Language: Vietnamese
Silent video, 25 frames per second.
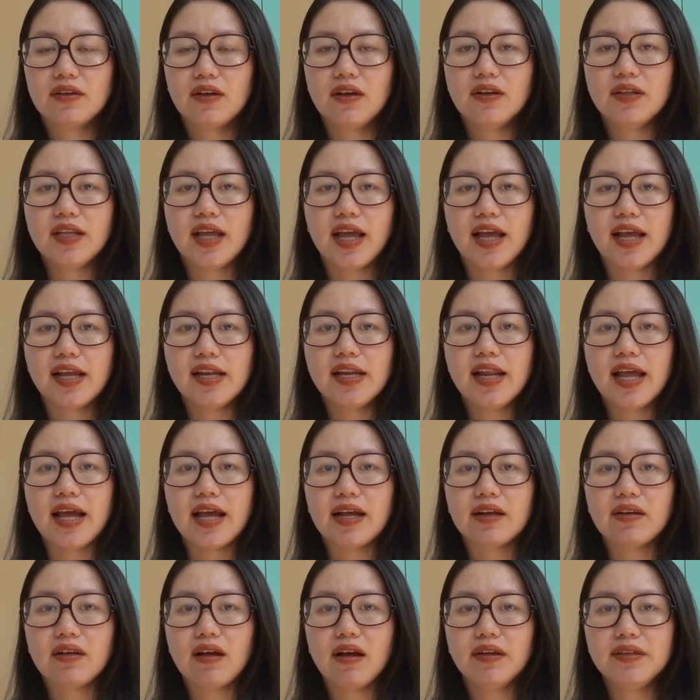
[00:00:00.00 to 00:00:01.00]
có thể
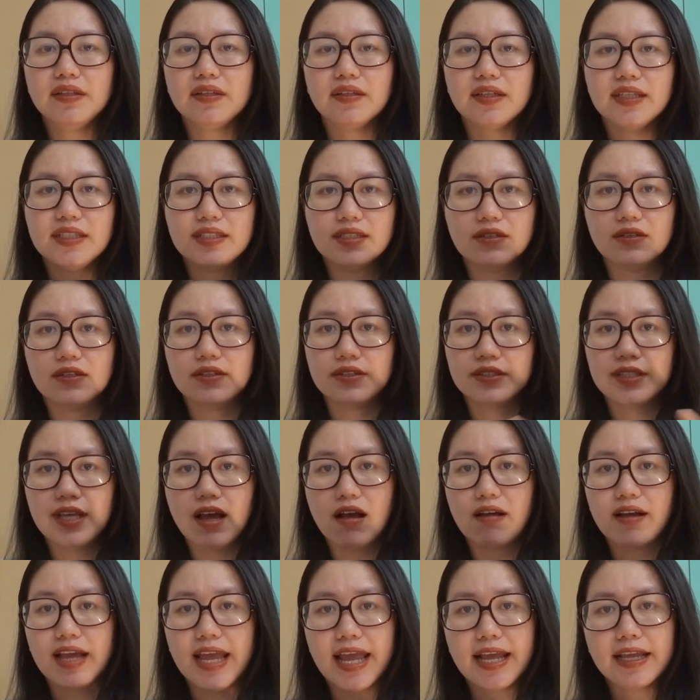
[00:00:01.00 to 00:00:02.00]
là có những cái sự lựa
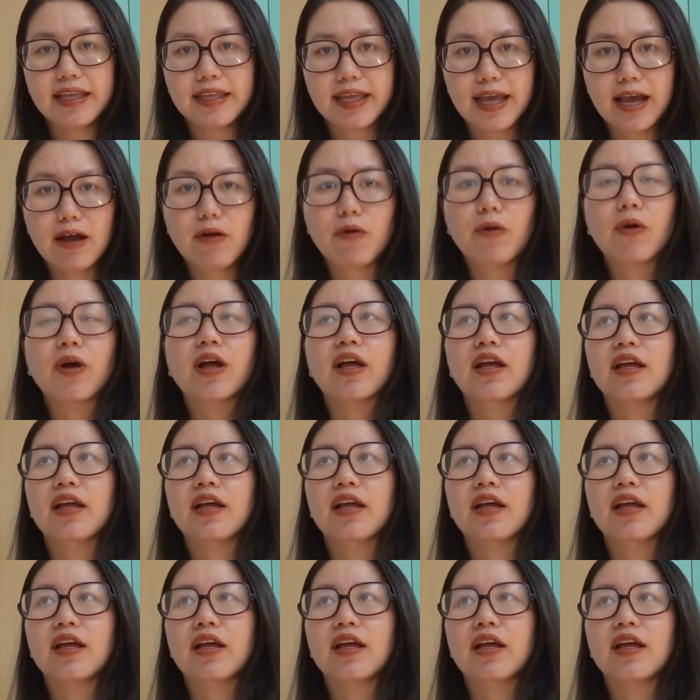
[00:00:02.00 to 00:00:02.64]
chọn khác nhau